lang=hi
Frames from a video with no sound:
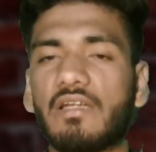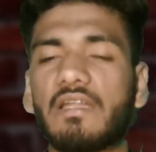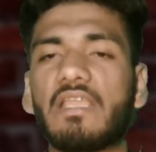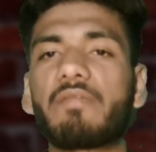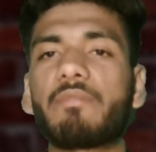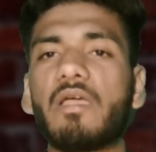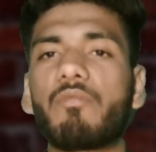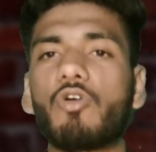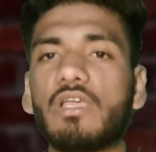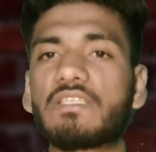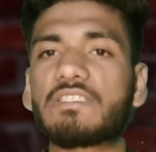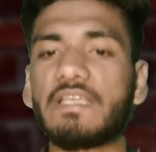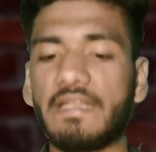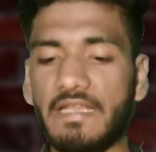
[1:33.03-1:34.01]
टीम है वो
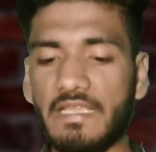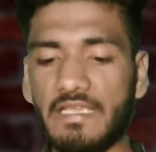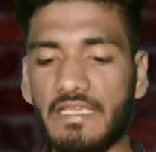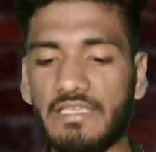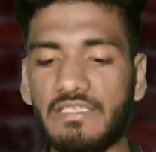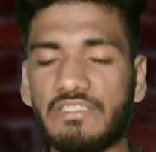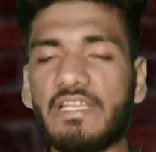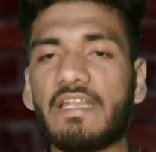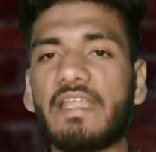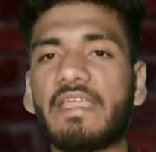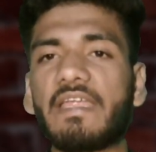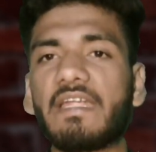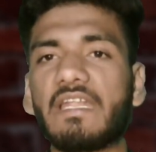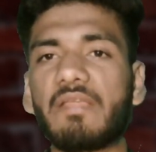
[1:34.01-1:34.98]
है चेन्नई की
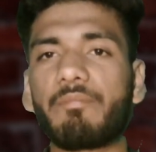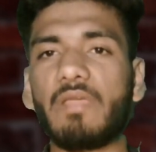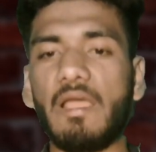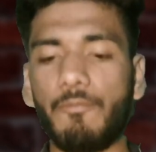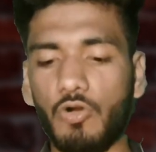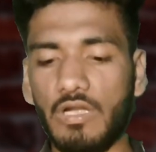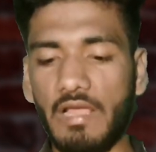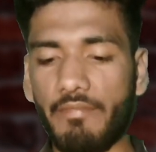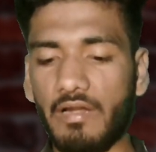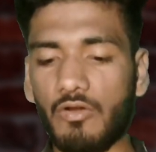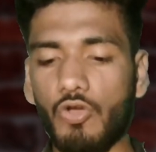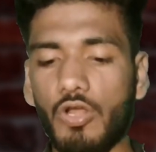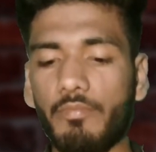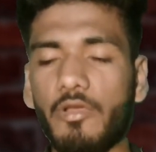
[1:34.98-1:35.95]
चेन्नई की टीम में आपको
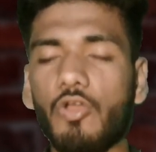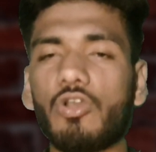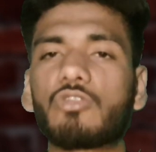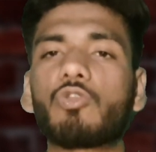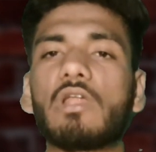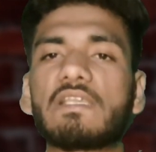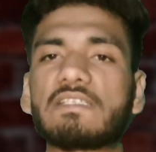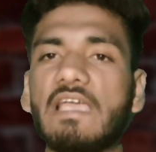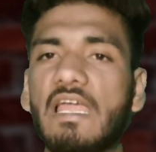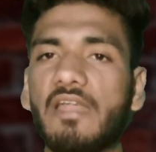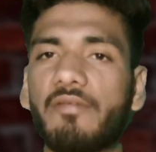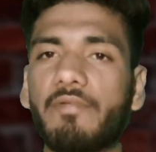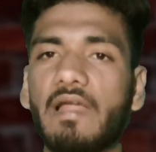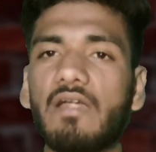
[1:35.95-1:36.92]
डेवन कॉन में और ऋतुराज
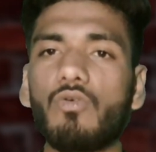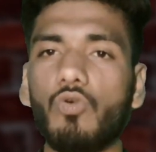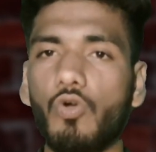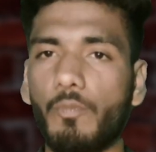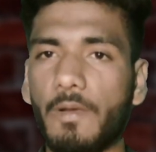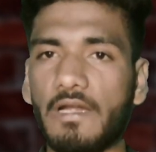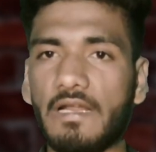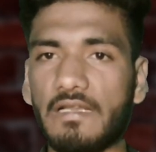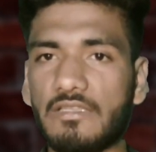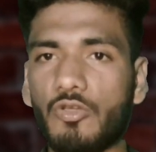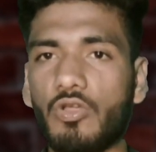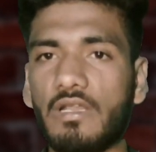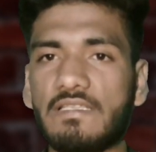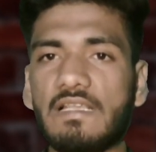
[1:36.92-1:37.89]
गायकवाड ओपन
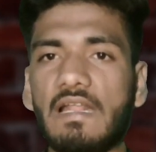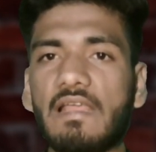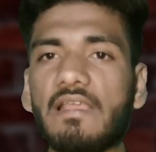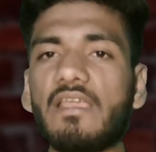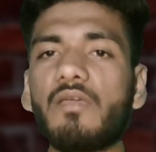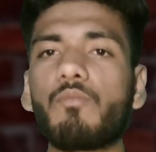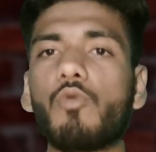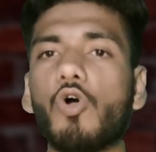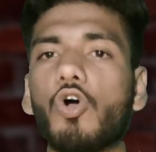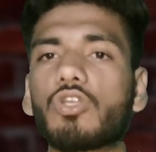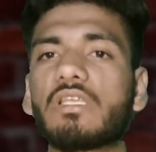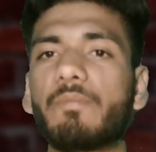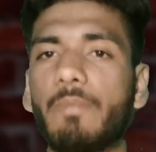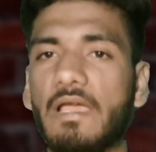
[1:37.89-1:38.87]
करते हुए नजर आएंगे
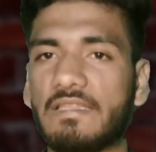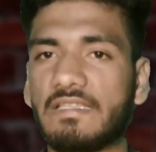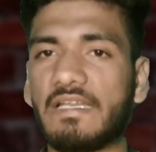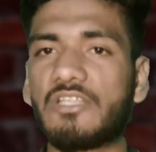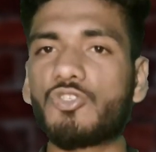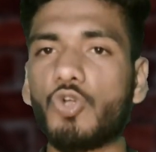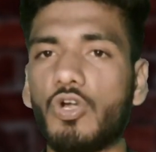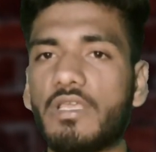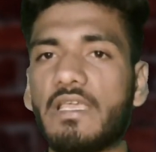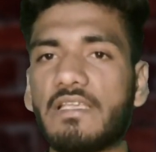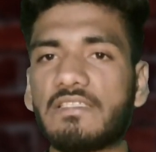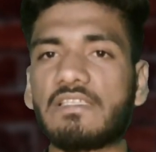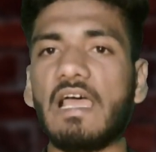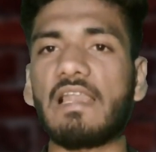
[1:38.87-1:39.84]
बहुत ही बेहतरीन जोड़ी
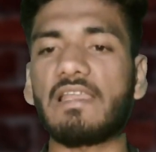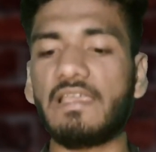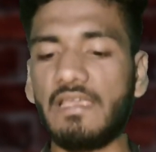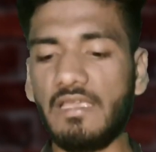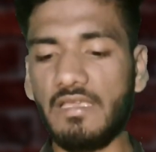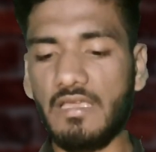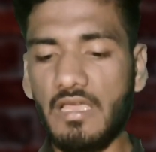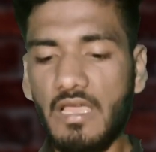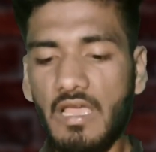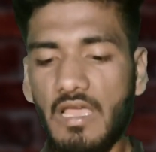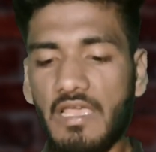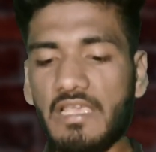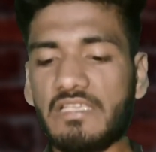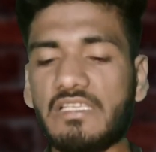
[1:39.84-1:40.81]
है इस साल की
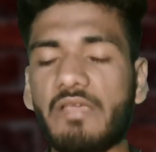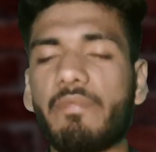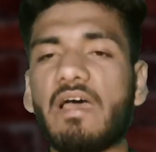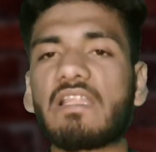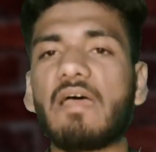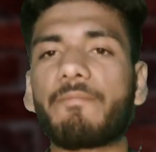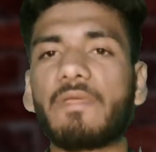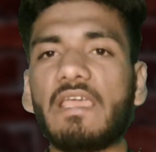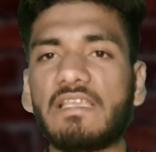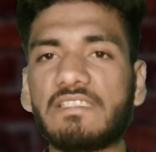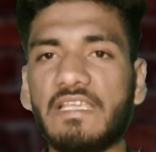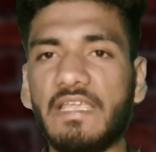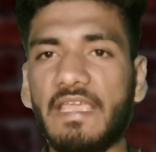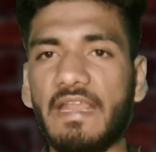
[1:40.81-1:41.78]
इसके बाद
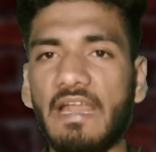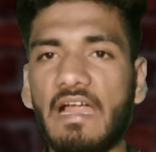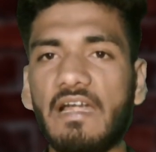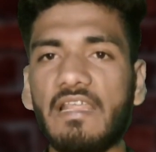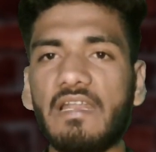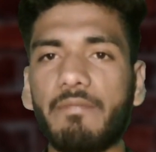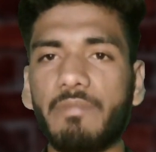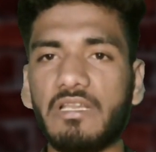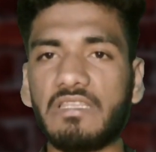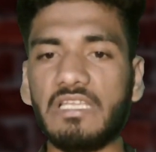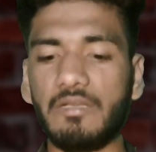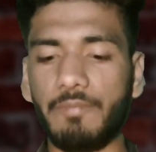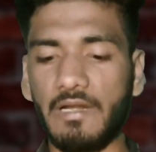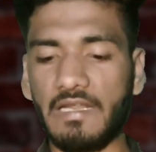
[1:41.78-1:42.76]
आपके के रहाणे नंबर
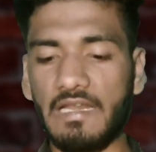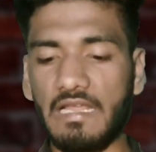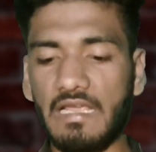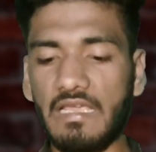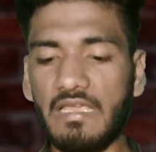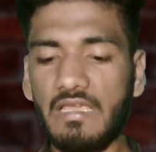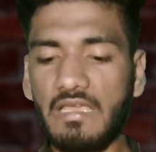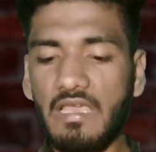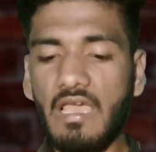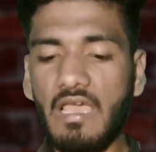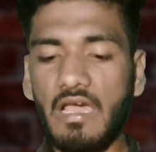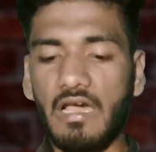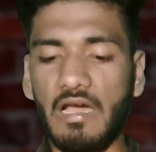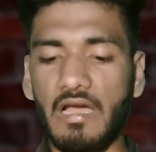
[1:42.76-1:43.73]
तीन पर खेलेंगे
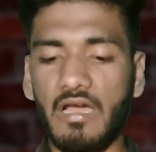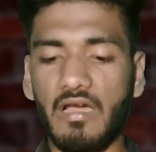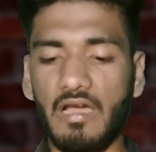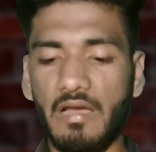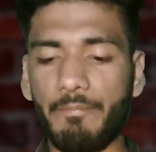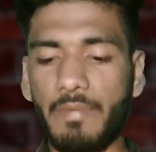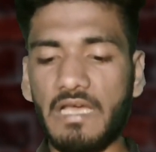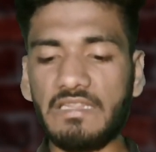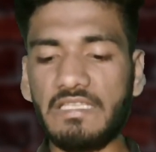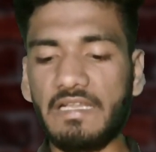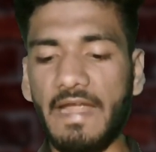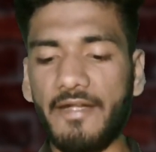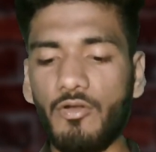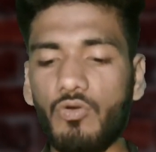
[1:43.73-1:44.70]

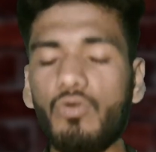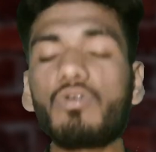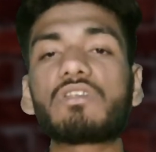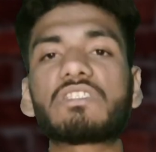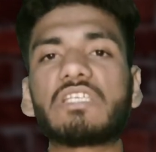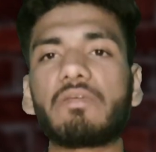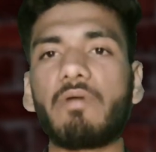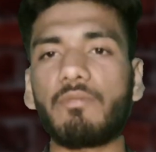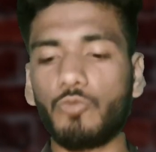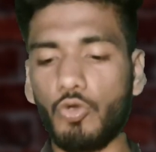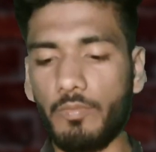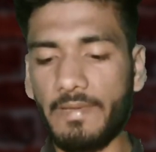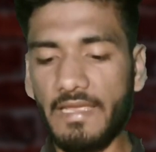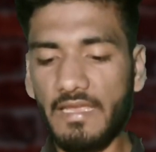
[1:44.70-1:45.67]
अंबाती रायडू शिवम
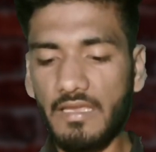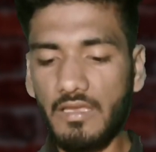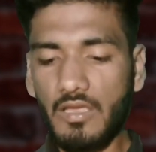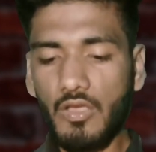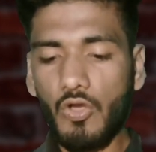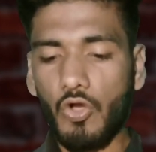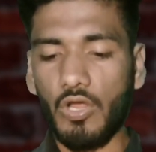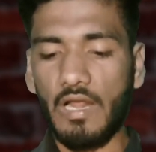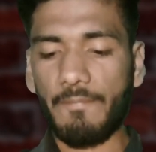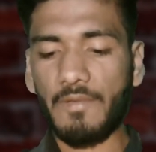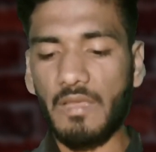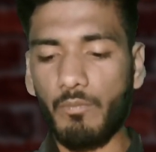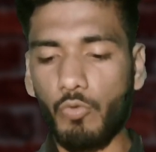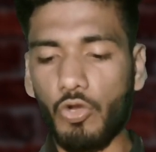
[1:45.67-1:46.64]
दुबे और
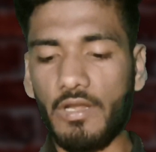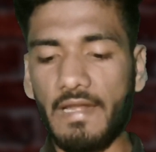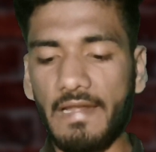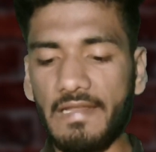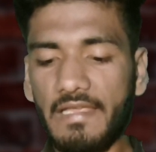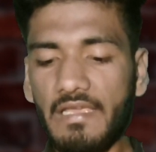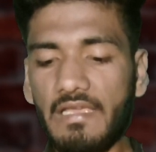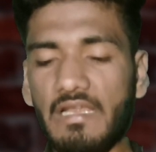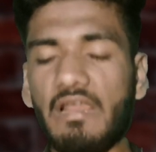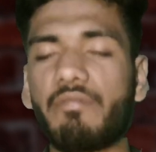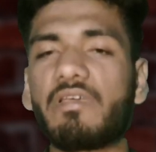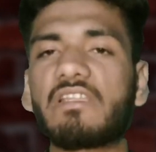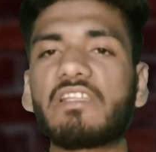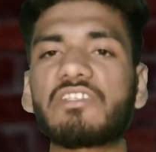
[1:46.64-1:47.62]
आपके मोहन अली
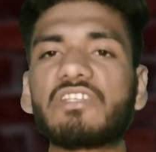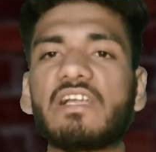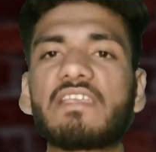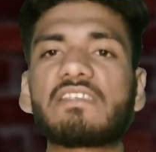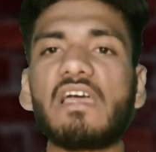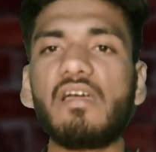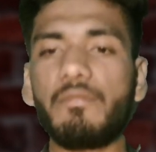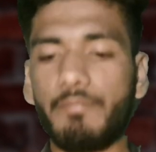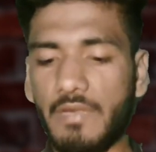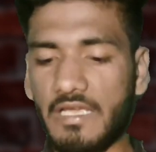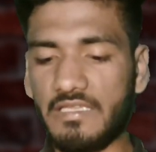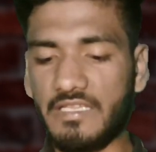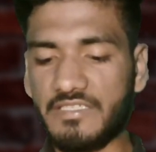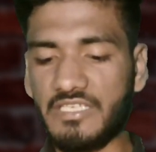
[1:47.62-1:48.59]
रविंद्र जडेजा
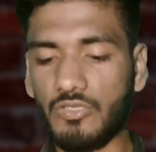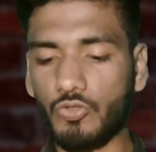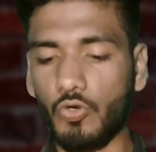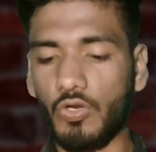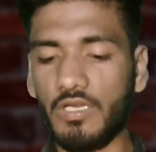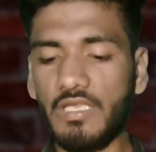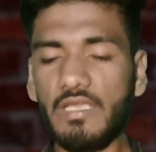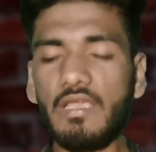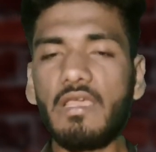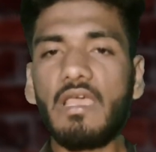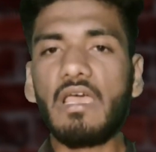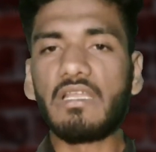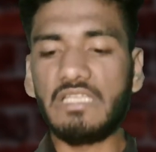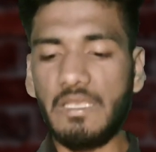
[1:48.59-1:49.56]
महेंद्र सिंह धोनी
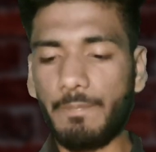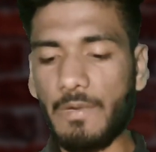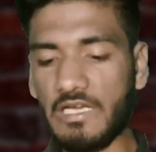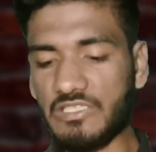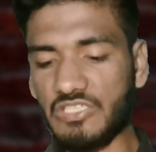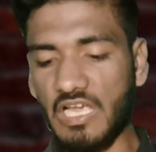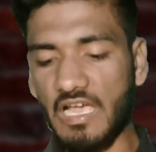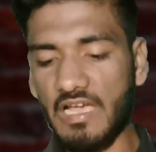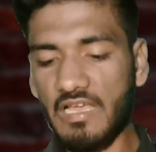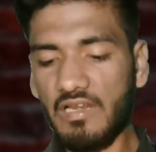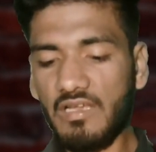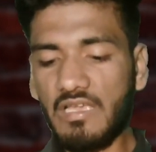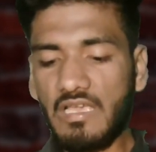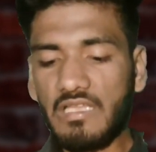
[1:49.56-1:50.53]
दीपक
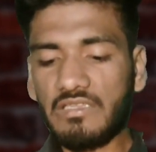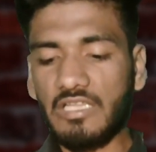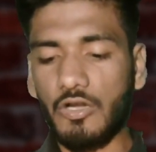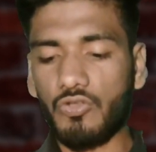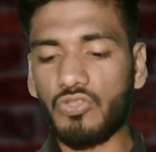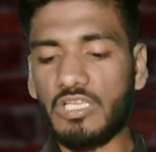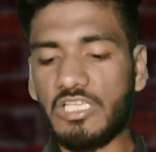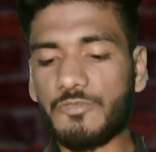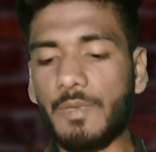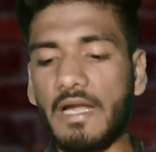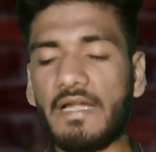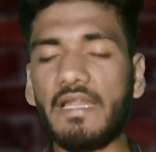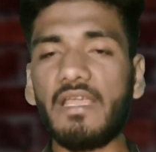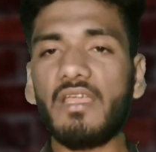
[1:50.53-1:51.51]
चाहर तरुण देश
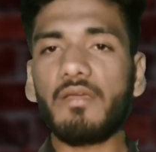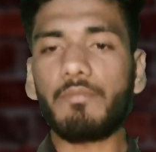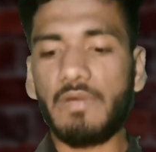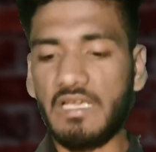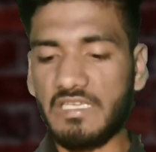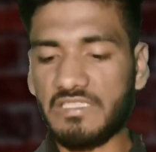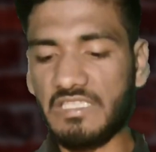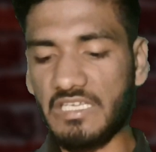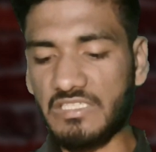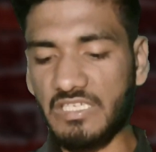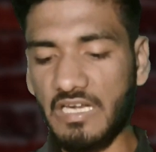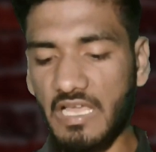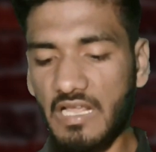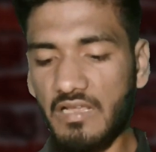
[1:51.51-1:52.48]
पांडे महेश
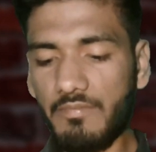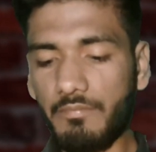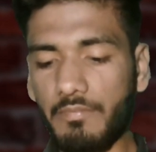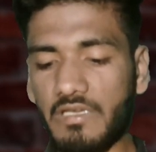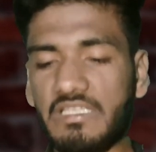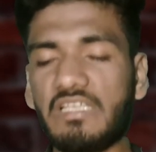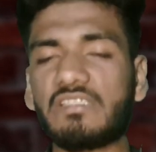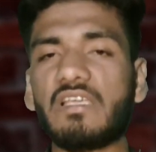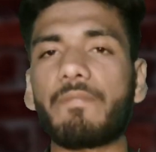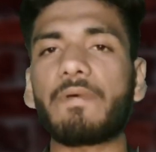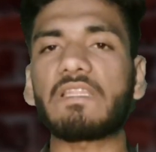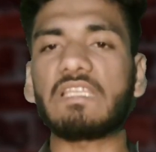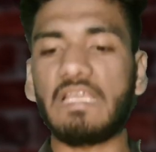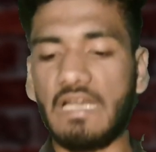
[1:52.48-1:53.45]
तीक्षणा मथीसा
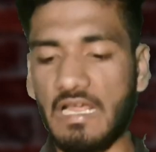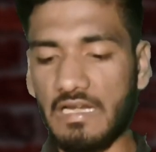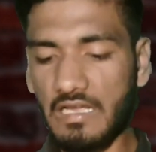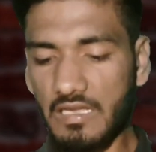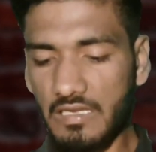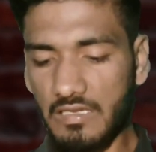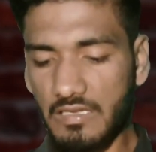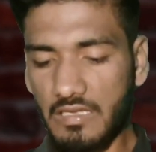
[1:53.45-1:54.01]
पथिराना